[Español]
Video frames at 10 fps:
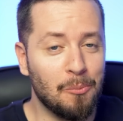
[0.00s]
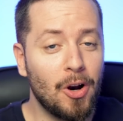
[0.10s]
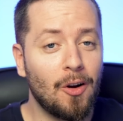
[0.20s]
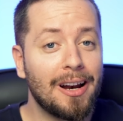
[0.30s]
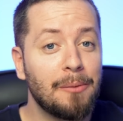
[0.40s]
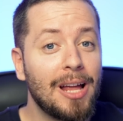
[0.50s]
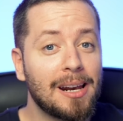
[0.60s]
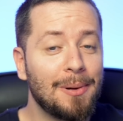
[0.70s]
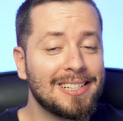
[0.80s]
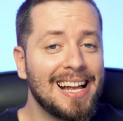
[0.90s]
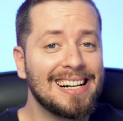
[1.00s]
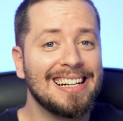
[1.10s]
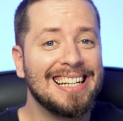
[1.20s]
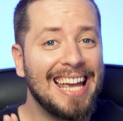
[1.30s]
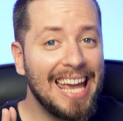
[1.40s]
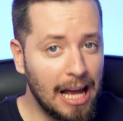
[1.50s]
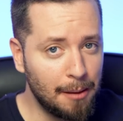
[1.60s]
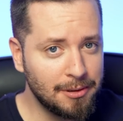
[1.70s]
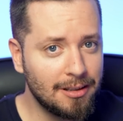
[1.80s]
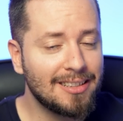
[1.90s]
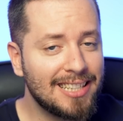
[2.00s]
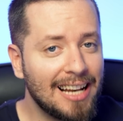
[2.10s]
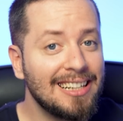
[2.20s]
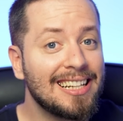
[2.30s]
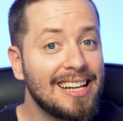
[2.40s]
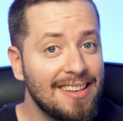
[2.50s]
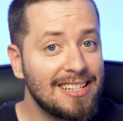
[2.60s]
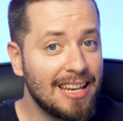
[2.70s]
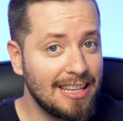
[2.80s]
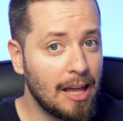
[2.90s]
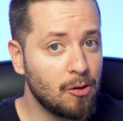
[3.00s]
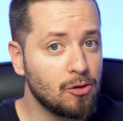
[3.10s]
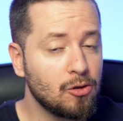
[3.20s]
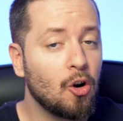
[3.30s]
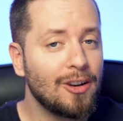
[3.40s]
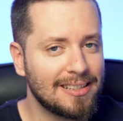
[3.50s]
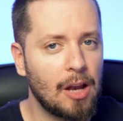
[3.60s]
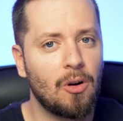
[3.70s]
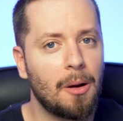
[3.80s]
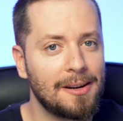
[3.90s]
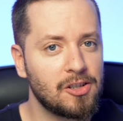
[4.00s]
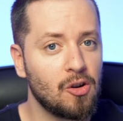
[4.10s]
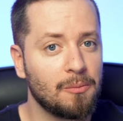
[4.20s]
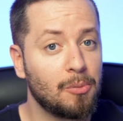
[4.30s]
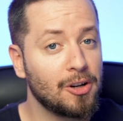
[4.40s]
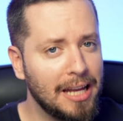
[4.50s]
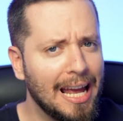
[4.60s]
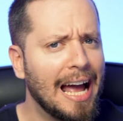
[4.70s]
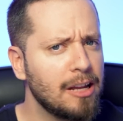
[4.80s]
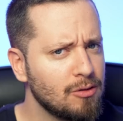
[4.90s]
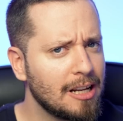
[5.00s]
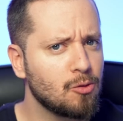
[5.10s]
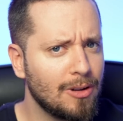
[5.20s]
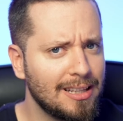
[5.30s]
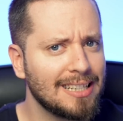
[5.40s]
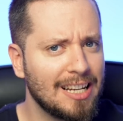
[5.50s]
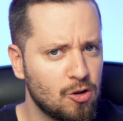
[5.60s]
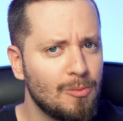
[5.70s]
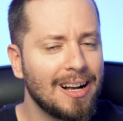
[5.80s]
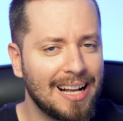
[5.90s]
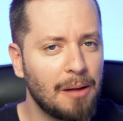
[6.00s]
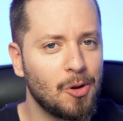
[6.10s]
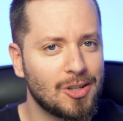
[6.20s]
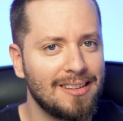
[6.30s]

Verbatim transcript: Bueno, ahora voy a repasar qué apps se han rediseñado con esta nueva versión, porque hay unas cuantas que suman cambios